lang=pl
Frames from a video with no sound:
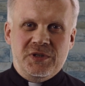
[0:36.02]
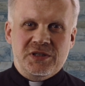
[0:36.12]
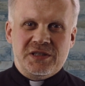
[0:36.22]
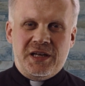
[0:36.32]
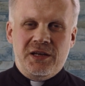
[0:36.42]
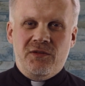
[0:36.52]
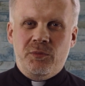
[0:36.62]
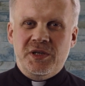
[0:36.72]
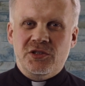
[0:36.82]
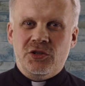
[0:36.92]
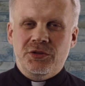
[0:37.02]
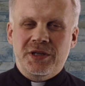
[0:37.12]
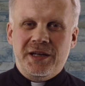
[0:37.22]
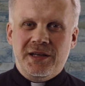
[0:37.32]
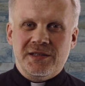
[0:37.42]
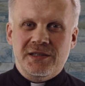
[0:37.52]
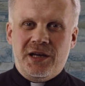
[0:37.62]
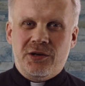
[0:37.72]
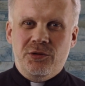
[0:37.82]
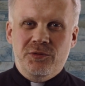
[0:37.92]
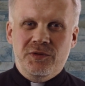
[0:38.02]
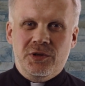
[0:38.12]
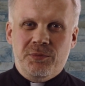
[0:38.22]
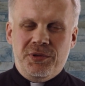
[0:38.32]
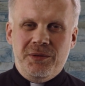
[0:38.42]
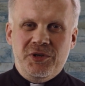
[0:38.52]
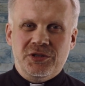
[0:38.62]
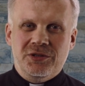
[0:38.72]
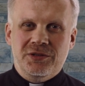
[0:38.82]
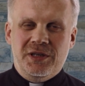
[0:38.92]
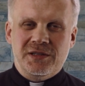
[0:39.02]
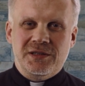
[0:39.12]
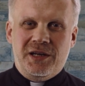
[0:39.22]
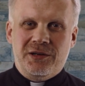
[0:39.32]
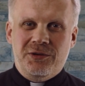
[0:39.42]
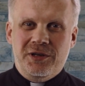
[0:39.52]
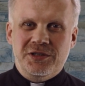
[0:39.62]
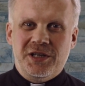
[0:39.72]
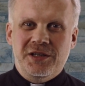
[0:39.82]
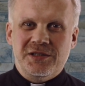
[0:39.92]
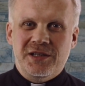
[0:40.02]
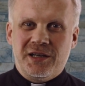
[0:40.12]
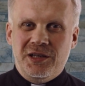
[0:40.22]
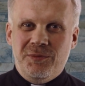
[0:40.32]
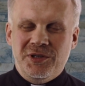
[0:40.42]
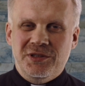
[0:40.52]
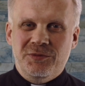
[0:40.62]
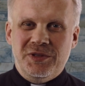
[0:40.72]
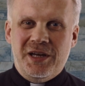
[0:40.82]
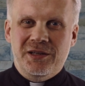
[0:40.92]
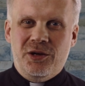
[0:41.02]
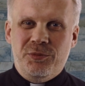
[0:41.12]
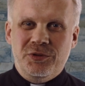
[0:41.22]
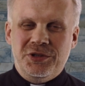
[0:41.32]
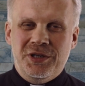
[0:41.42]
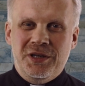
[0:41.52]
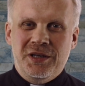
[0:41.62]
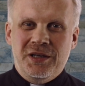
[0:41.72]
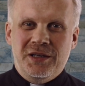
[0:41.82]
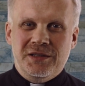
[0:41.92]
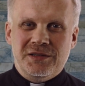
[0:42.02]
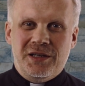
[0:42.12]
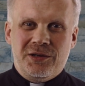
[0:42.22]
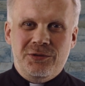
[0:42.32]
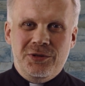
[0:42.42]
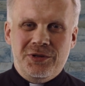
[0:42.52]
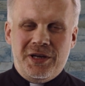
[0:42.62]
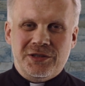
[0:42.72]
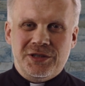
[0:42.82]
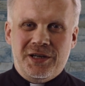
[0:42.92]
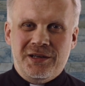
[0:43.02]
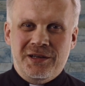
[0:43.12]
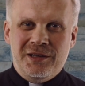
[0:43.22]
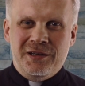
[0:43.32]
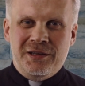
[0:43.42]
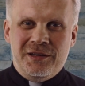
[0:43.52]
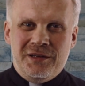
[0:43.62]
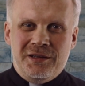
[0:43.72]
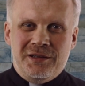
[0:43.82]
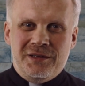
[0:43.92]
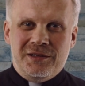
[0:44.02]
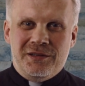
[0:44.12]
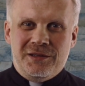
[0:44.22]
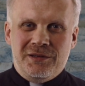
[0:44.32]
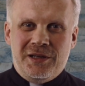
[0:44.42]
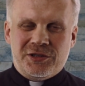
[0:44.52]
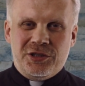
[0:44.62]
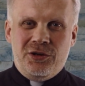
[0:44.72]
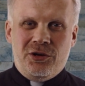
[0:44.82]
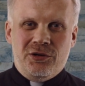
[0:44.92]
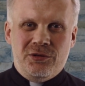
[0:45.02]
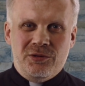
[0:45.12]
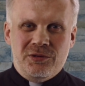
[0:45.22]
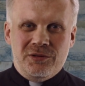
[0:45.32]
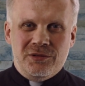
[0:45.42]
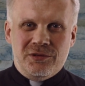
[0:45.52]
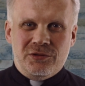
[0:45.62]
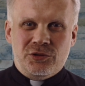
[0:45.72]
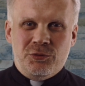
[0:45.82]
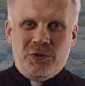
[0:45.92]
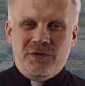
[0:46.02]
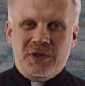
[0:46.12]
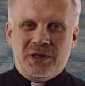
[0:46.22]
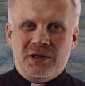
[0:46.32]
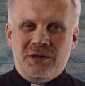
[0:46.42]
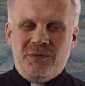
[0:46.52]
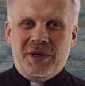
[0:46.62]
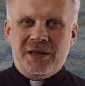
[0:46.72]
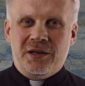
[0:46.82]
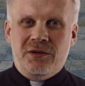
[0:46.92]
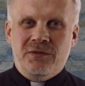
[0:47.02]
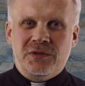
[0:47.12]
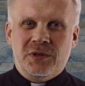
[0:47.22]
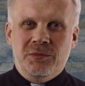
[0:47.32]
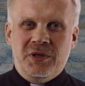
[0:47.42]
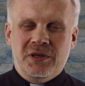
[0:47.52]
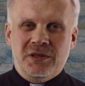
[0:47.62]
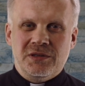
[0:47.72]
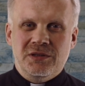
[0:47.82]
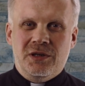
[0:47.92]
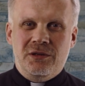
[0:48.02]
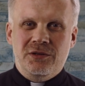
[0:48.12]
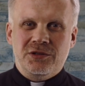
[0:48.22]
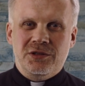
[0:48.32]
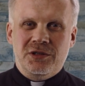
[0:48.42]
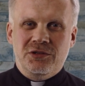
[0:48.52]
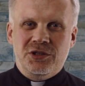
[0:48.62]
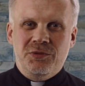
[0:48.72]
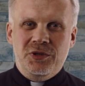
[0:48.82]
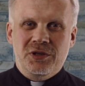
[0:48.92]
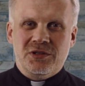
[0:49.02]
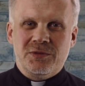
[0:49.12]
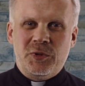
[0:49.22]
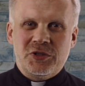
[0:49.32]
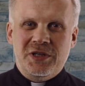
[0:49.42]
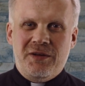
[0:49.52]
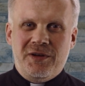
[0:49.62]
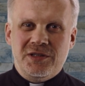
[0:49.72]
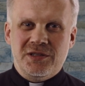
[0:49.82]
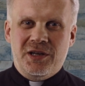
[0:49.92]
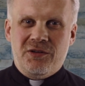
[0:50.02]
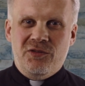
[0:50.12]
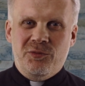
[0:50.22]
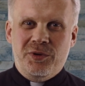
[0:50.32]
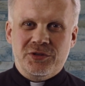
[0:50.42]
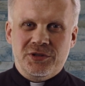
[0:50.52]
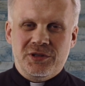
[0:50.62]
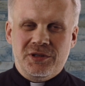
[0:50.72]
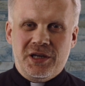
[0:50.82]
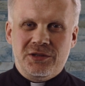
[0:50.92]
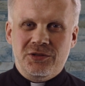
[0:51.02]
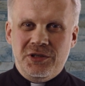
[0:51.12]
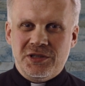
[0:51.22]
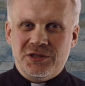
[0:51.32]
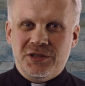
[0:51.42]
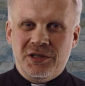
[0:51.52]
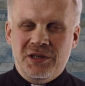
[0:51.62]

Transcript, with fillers: staje wobec żądania znaku. Mówi, to plemię żąda znaku, ale żaden znak nie będzie mu dany oprócz znaku Jonasza. Dlaczego człowiek ma taką w sobie zdolność do tego, żeby nie rozpoznawać znaków Bożych? Jak to jest, że,